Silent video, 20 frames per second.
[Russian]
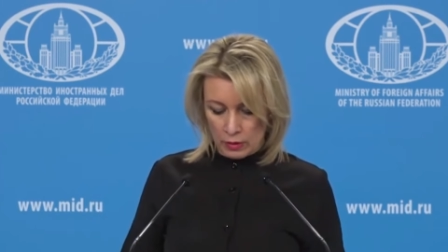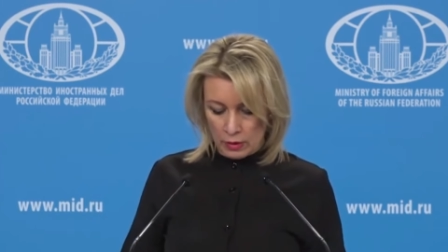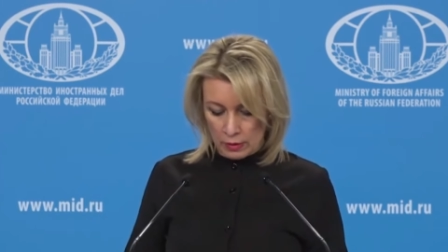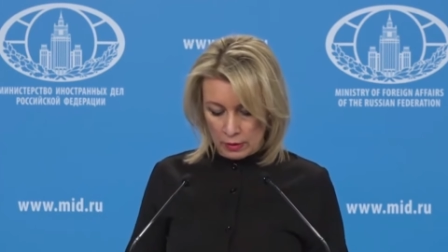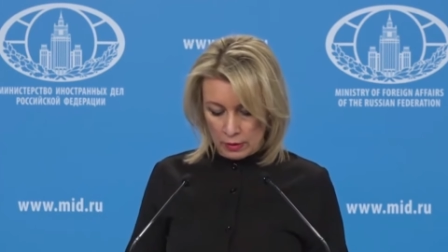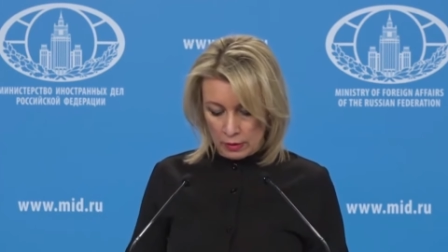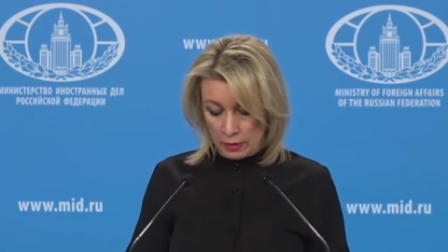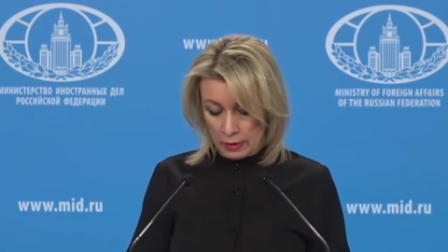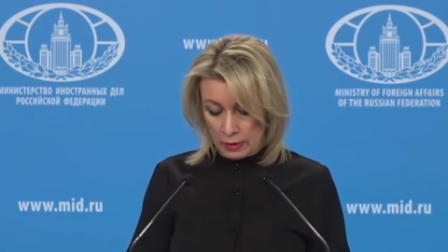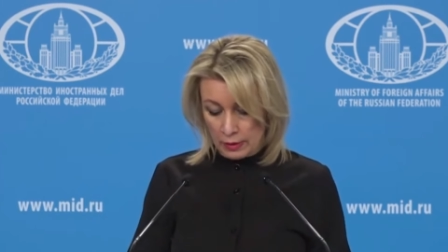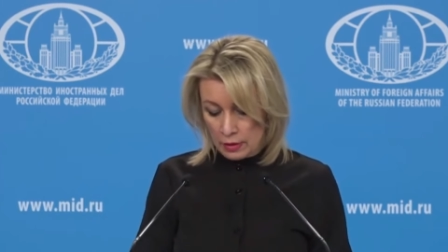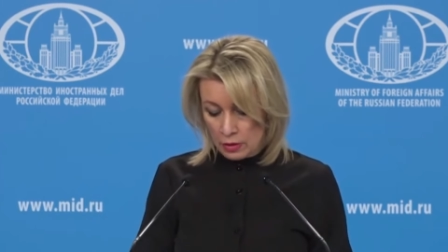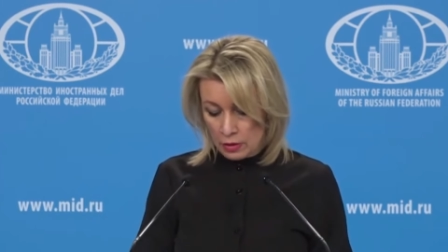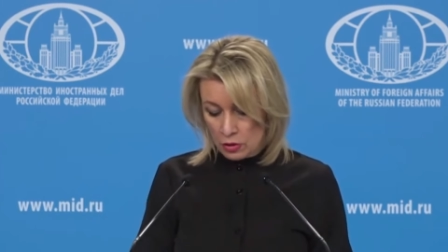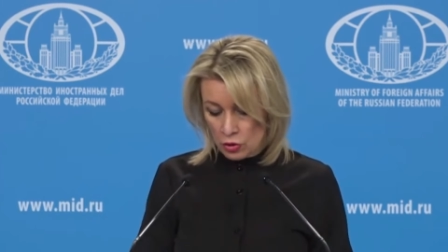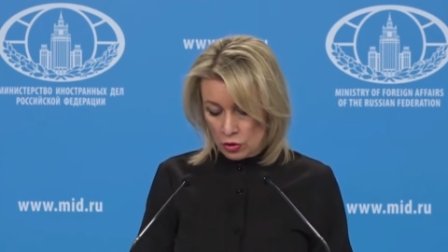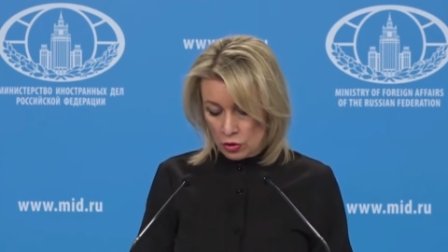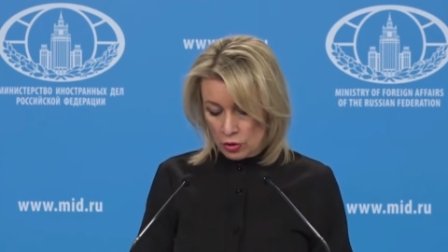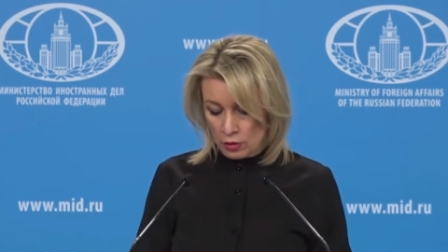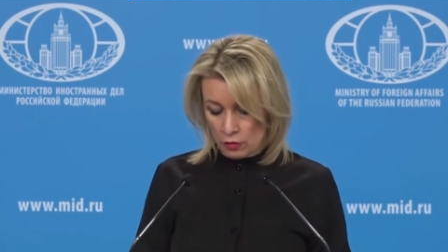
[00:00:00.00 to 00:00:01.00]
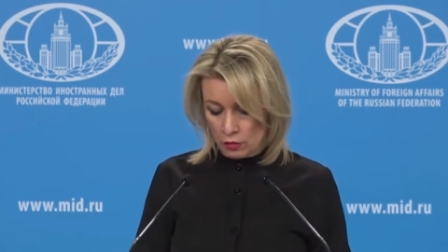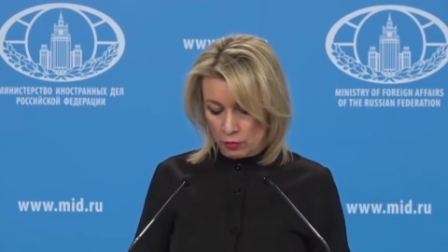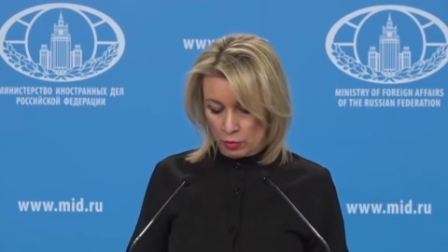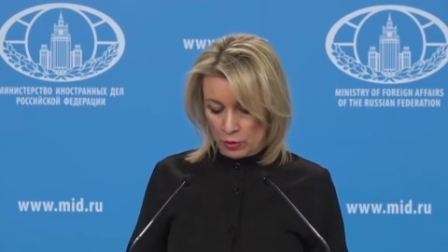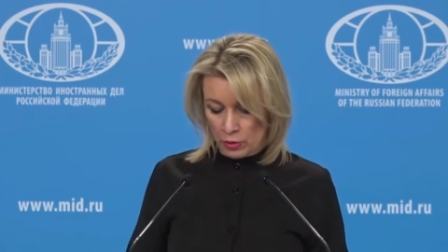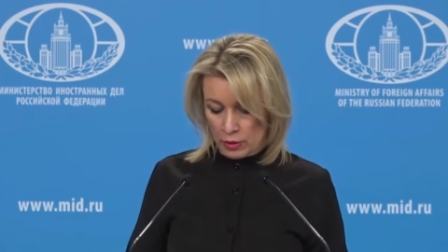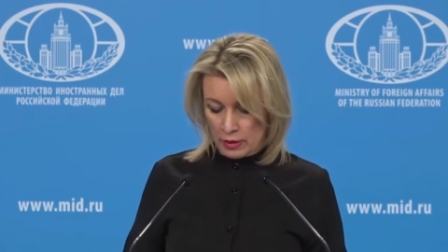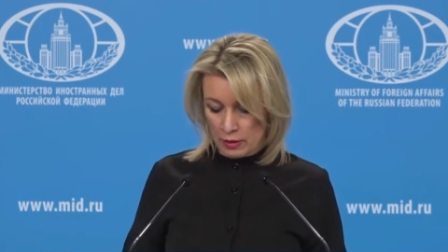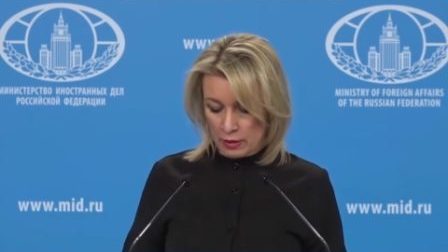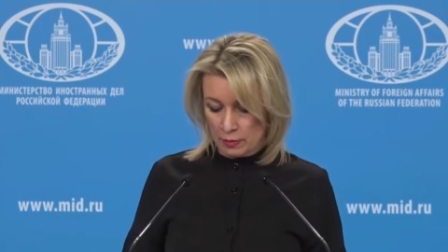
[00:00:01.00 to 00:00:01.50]
Это логично и в
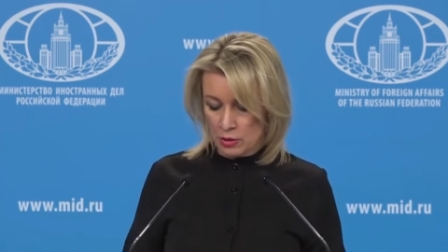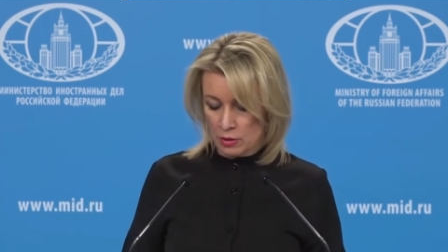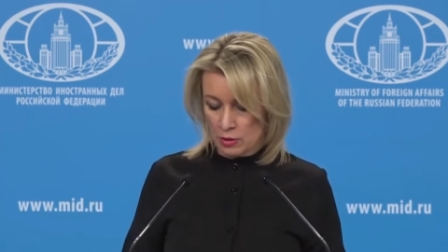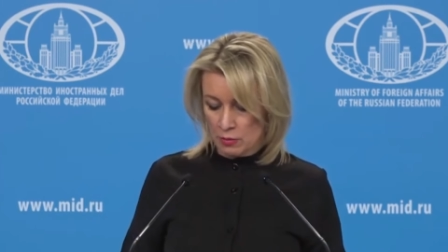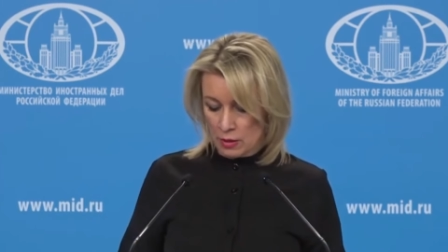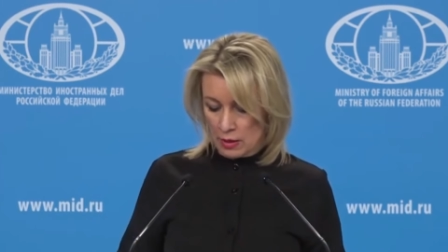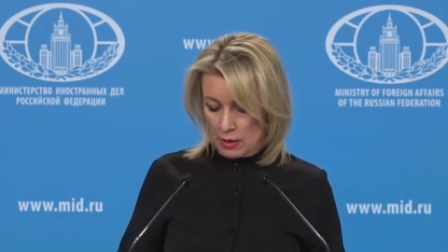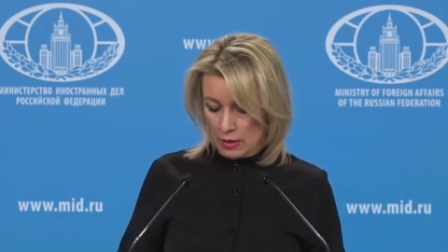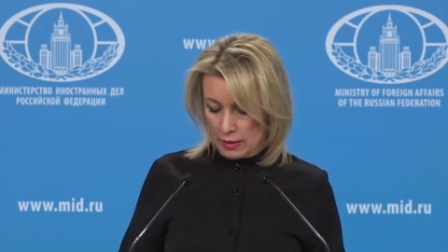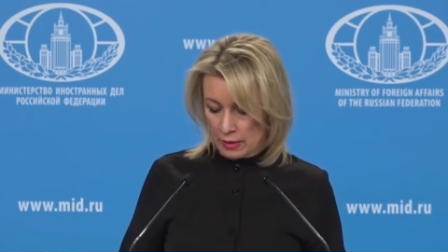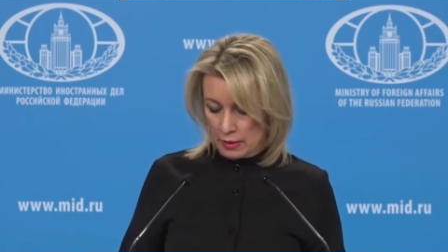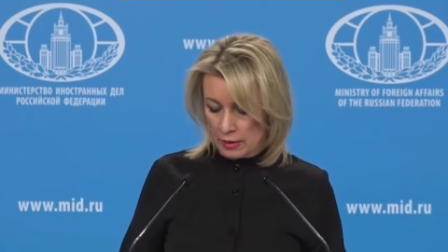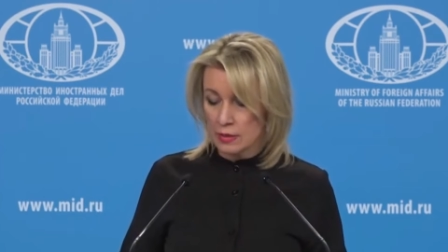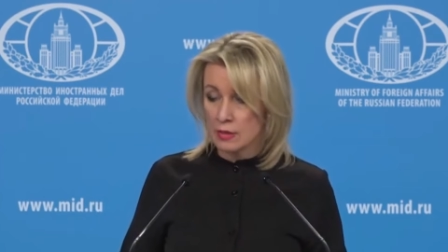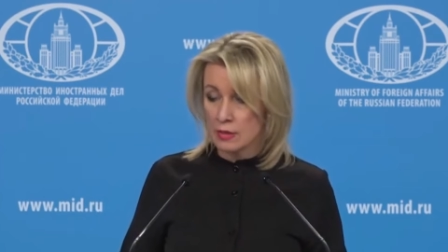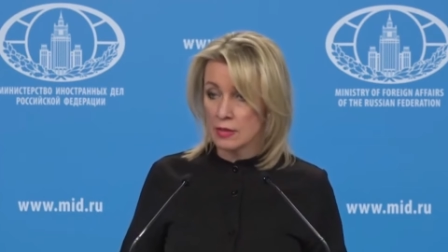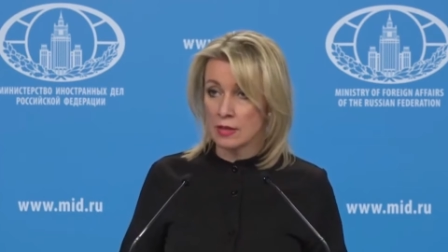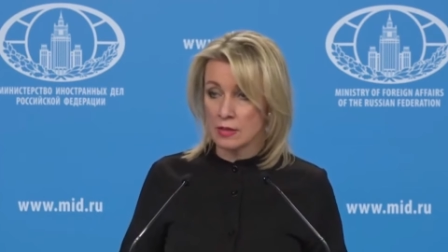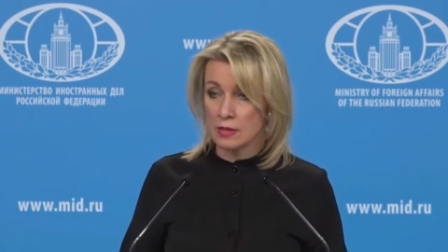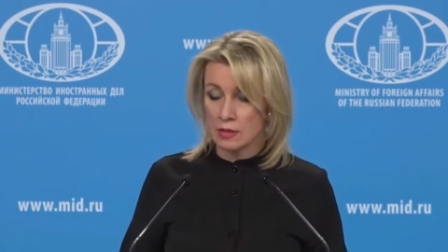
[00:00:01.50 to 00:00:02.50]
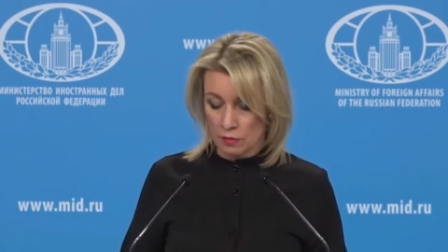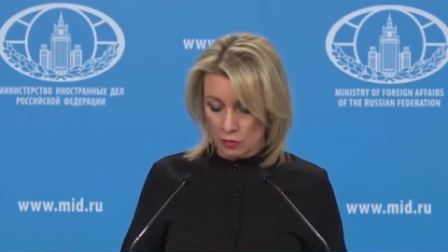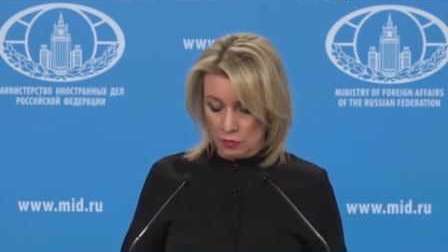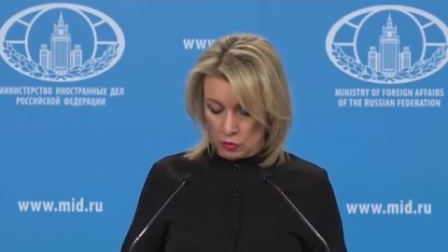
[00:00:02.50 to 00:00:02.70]
плане оптимальной организации